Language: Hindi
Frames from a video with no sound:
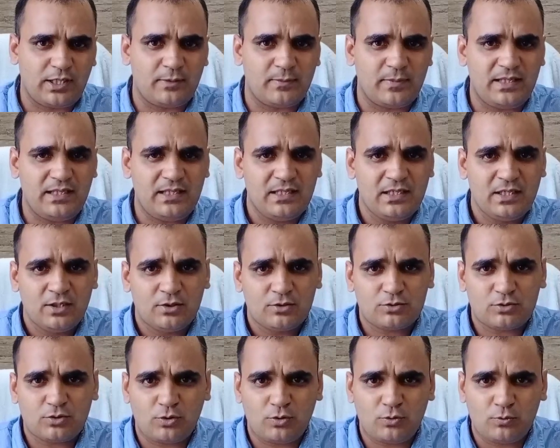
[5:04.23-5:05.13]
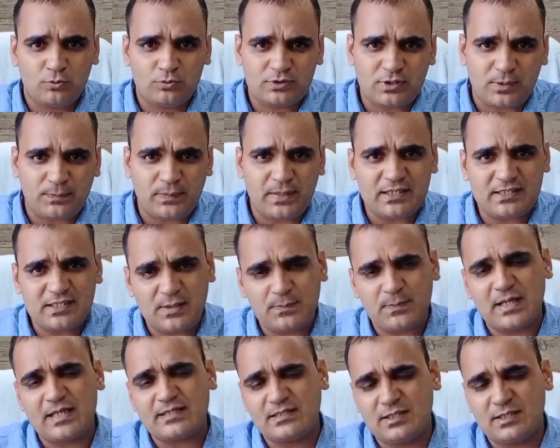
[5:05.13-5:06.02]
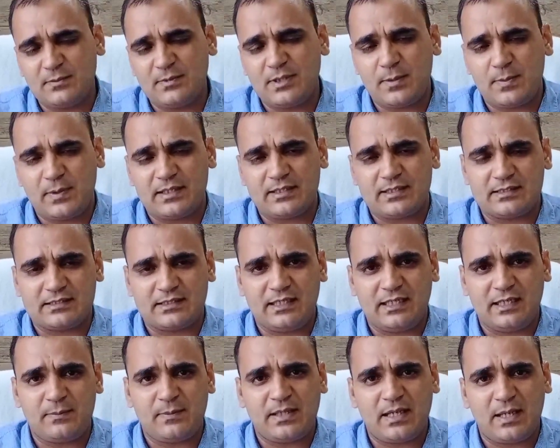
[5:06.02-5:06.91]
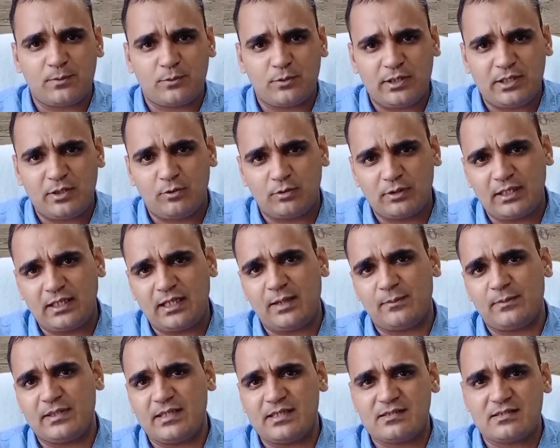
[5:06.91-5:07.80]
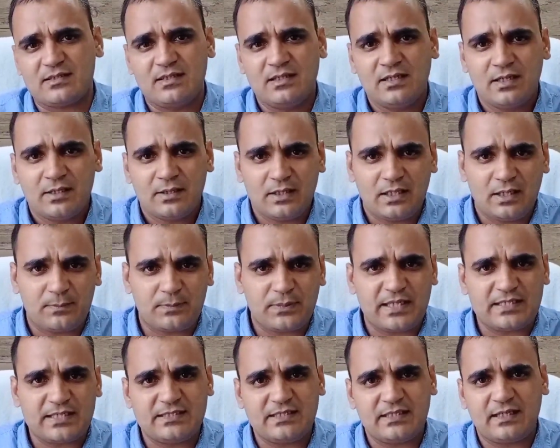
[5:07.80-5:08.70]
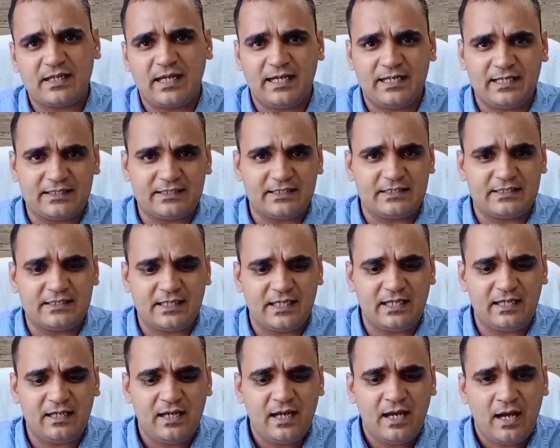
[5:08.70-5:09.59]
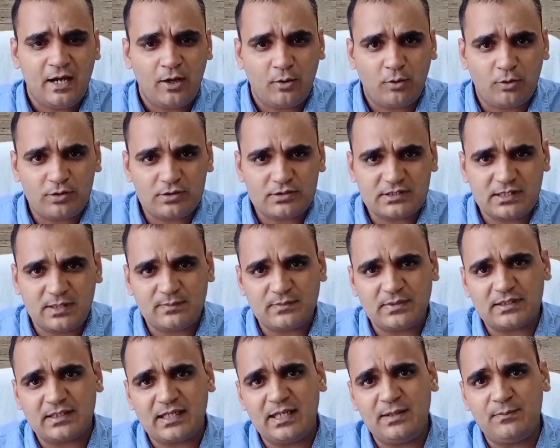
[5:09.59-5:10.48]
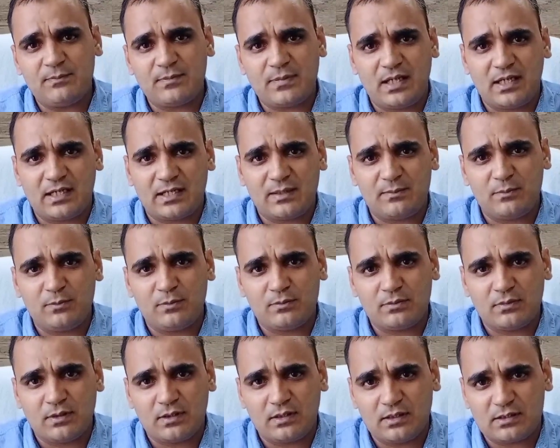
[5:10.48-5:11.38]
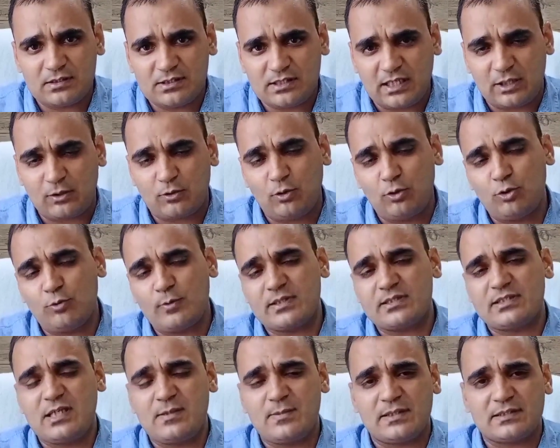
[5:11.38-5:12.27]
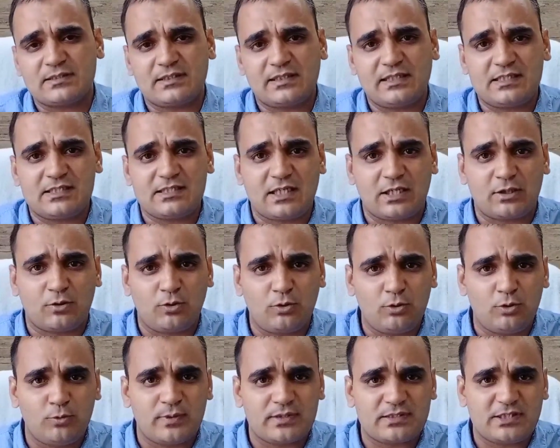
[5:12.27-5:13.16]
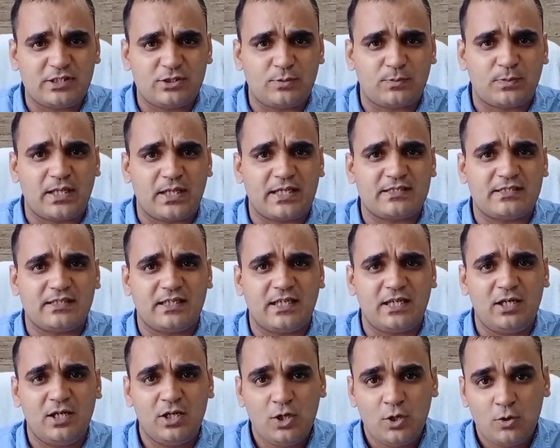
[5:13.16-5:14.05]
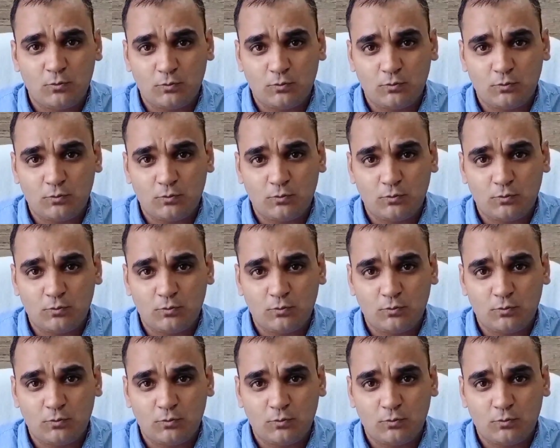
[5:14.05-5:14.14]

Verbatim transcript: कोटिंग में सो उन सब पे इसकी प्राइसिंग भी डिपेंड करती है लेकिन मैंने आपको एक ऑन एन एवरेज प्राइसिंग का आइडिया दे दिया है और सेम द टाइम अगर हम चारकोल लूवर्स की बात करें चारकोल लूवर्स की जो प्राइसिंग है